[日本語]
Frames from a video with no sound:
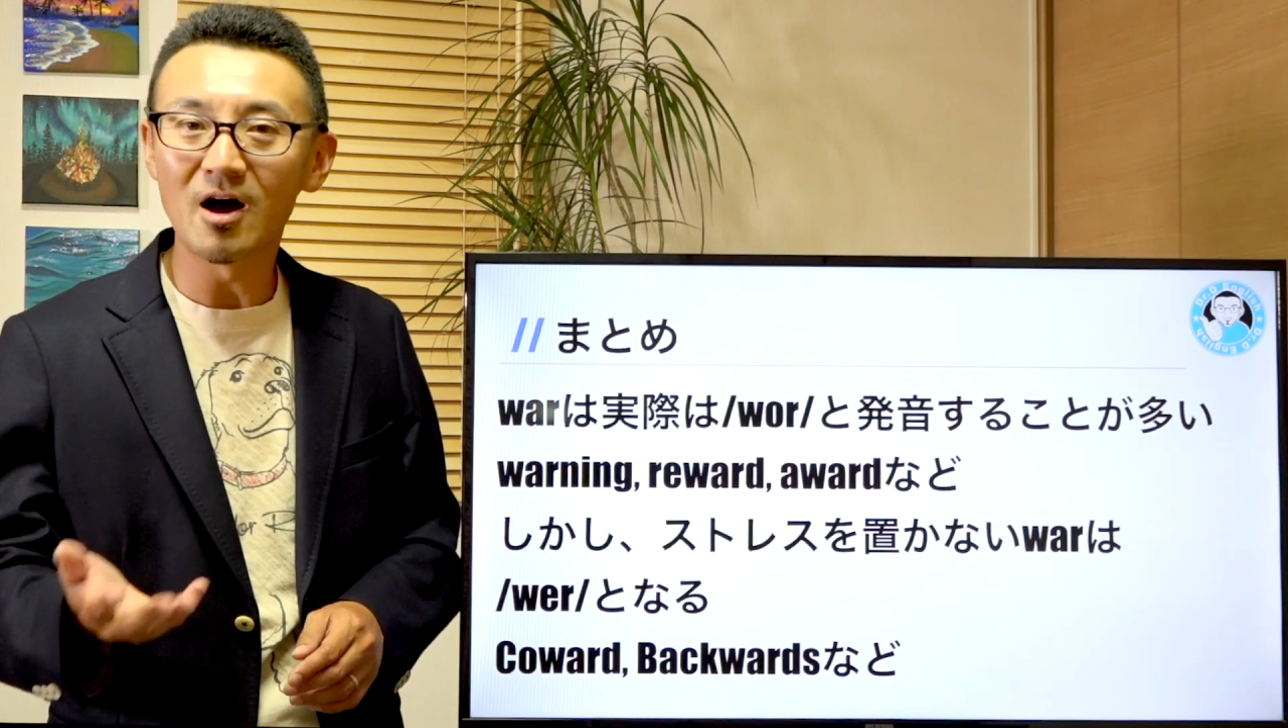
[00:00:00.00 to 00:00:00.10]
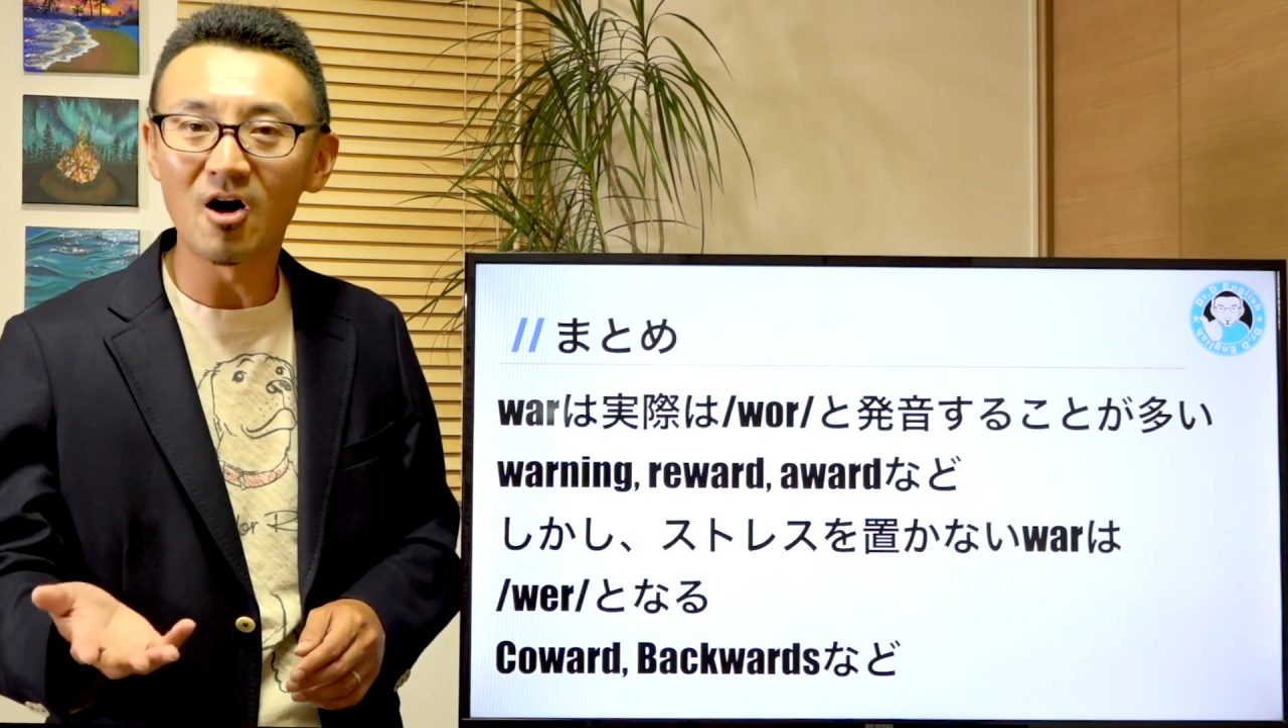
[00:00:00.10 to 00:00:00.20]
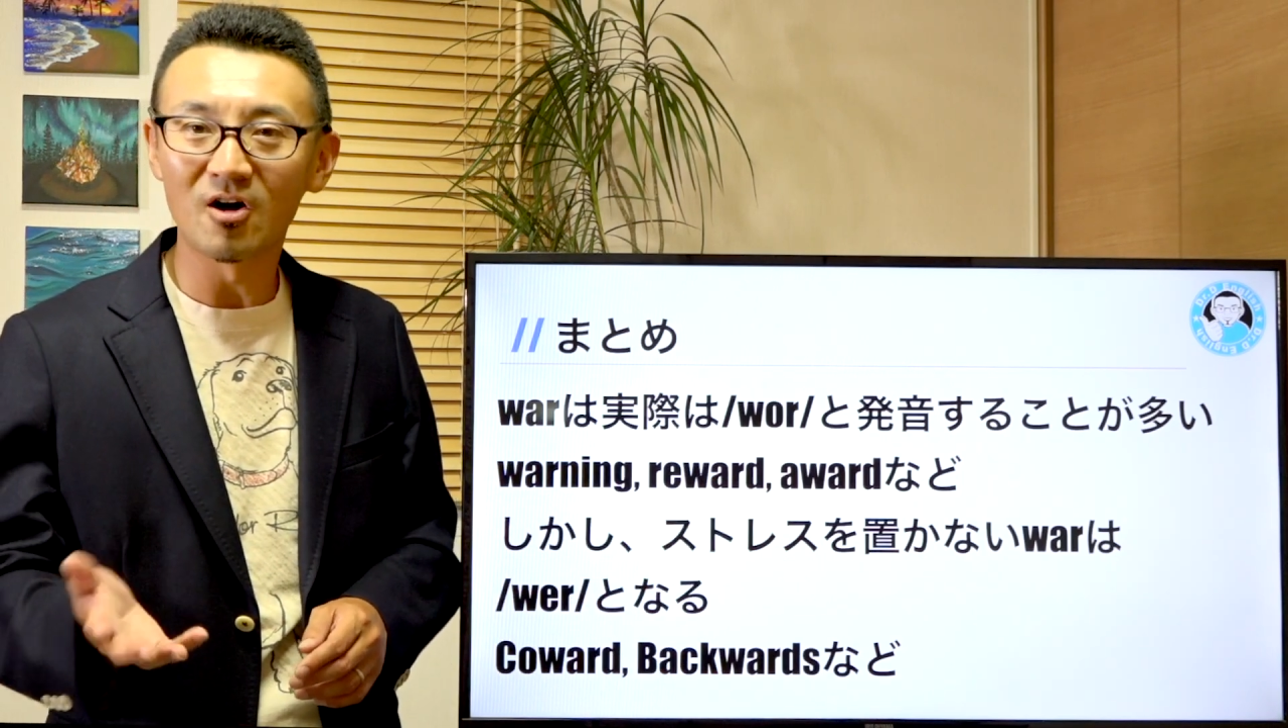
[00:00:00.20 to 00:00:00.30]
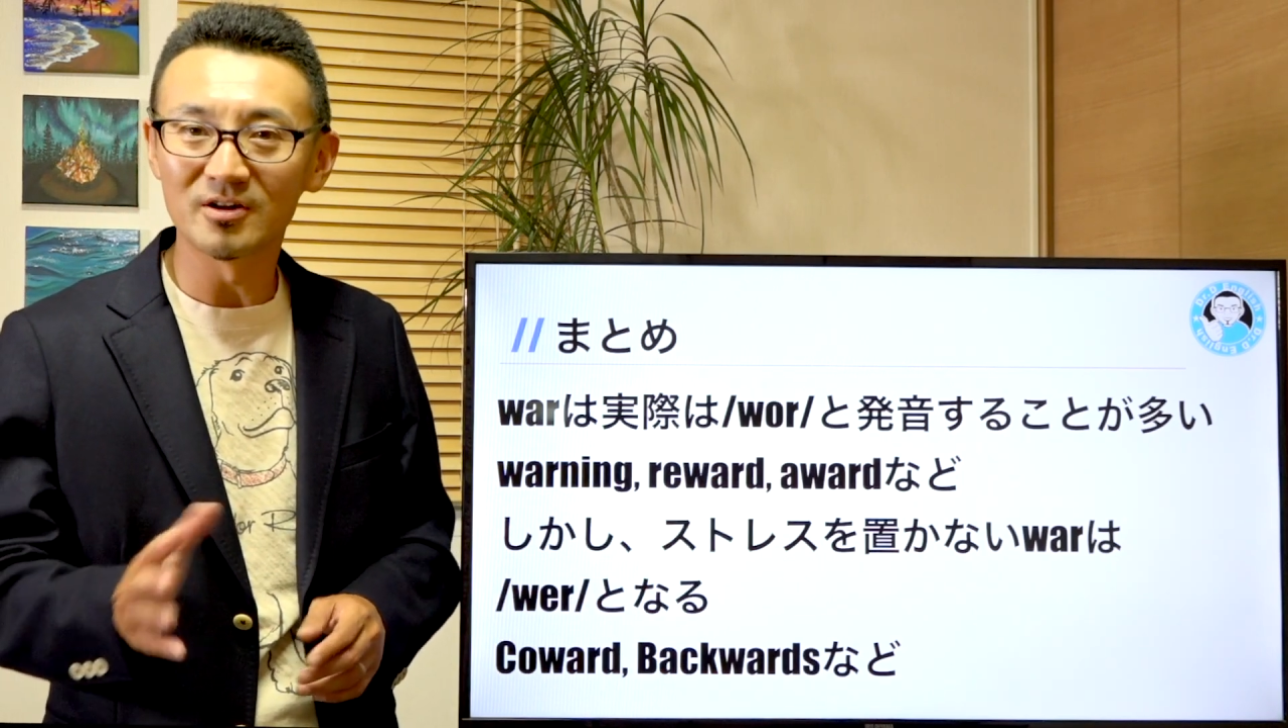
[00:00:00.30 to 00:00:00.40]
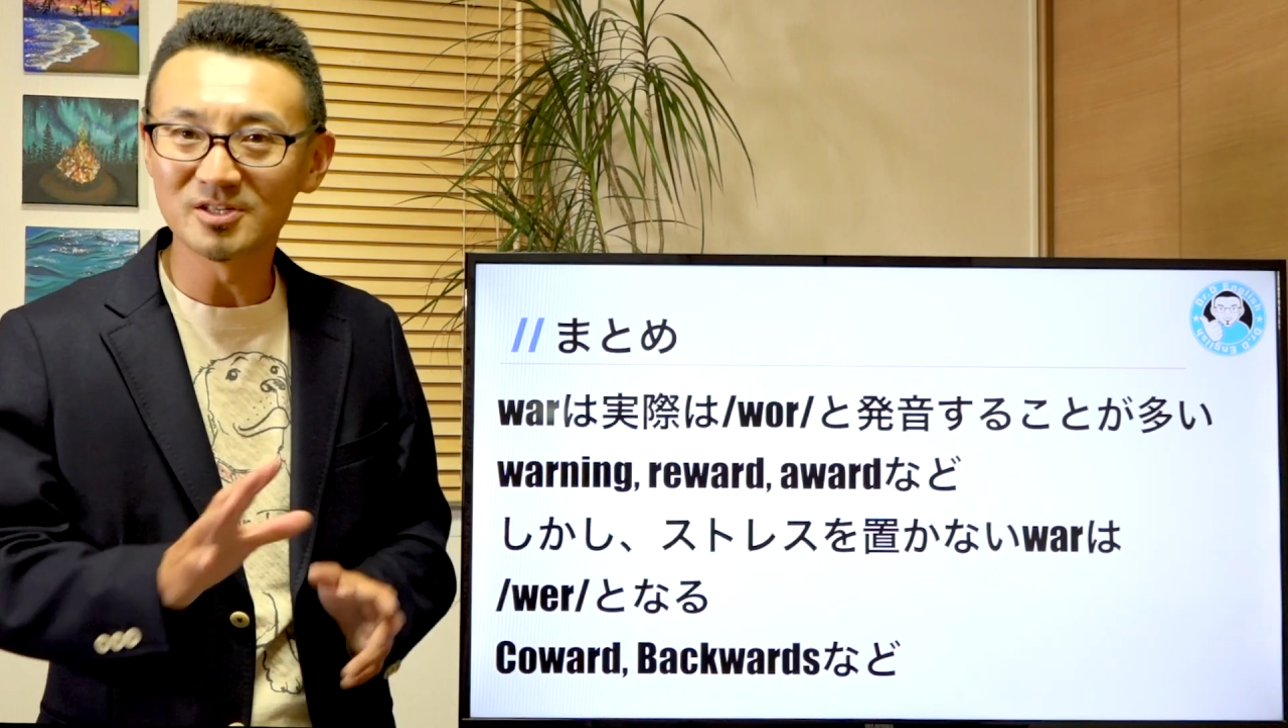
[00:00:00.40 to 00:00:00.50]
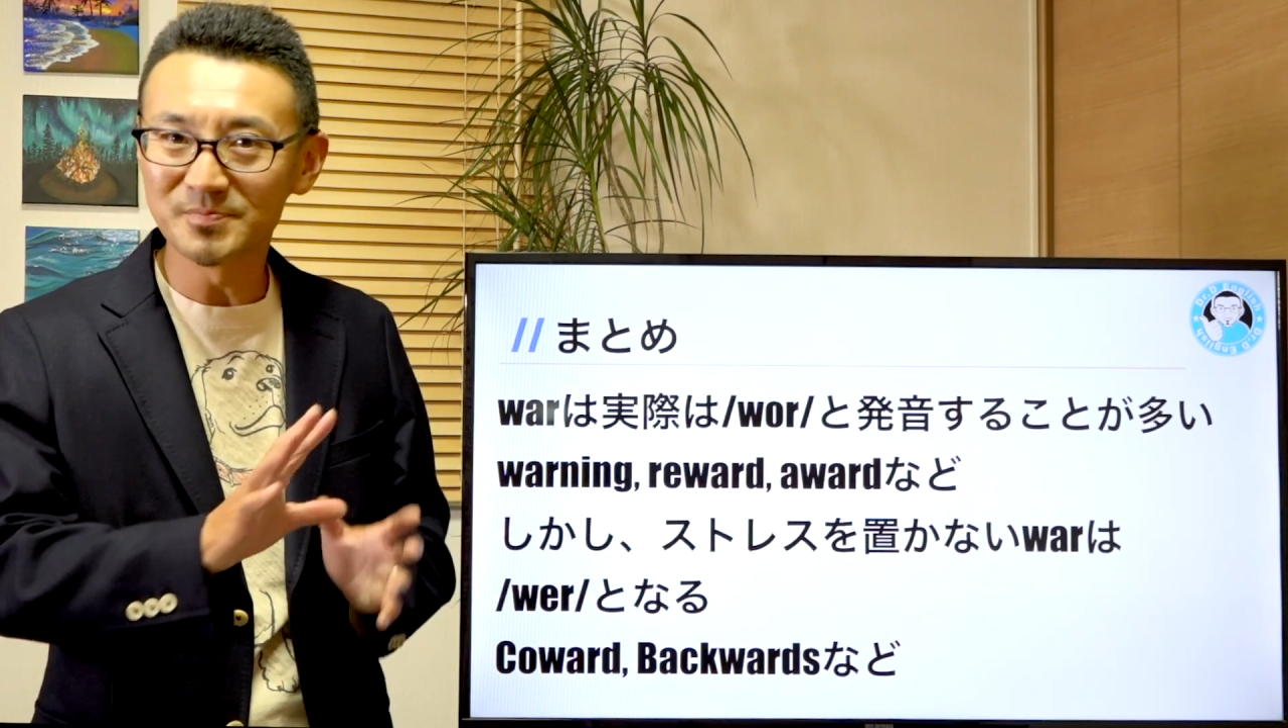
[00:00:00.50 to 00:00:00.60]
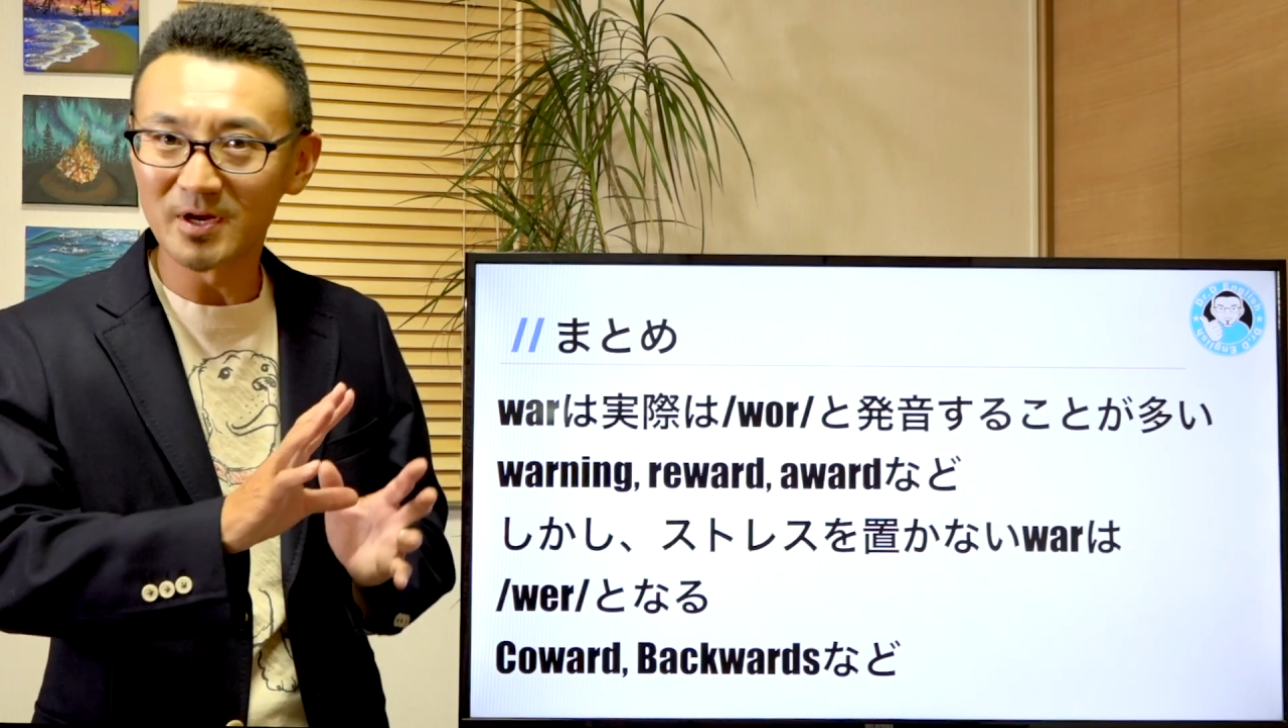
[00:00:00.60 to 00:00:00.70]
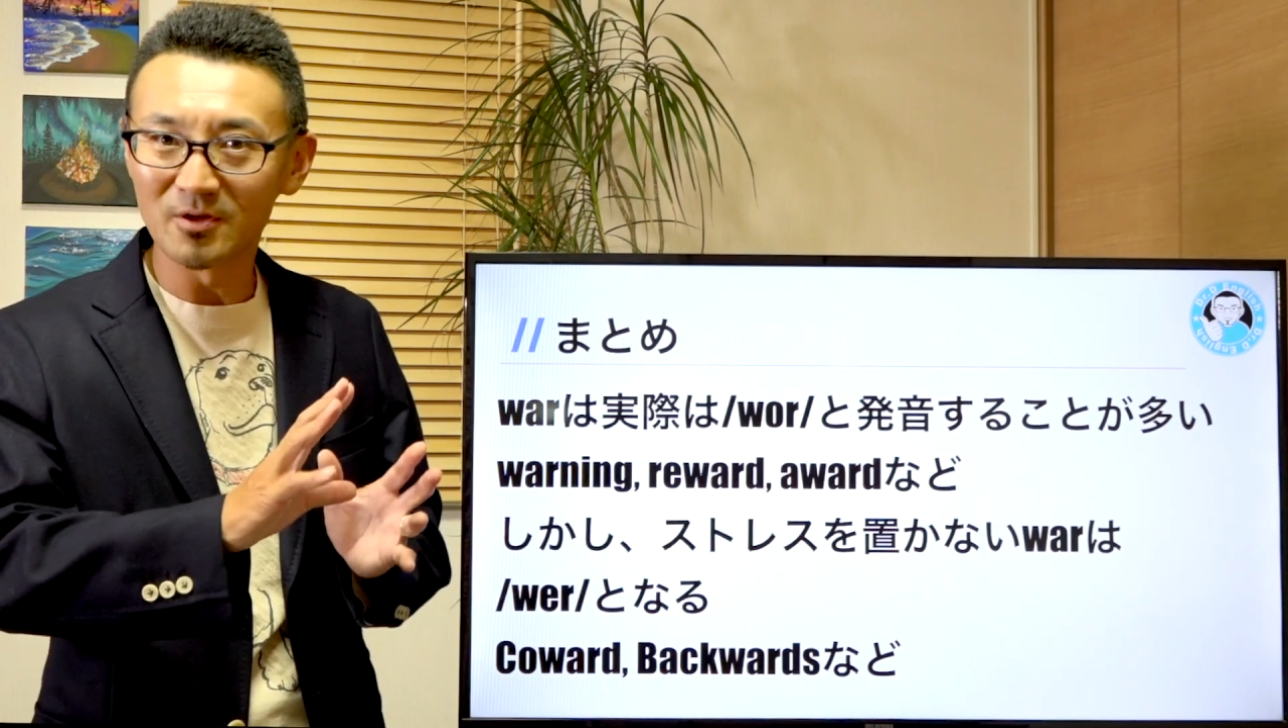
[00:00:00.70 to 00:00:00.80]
WAR のスペル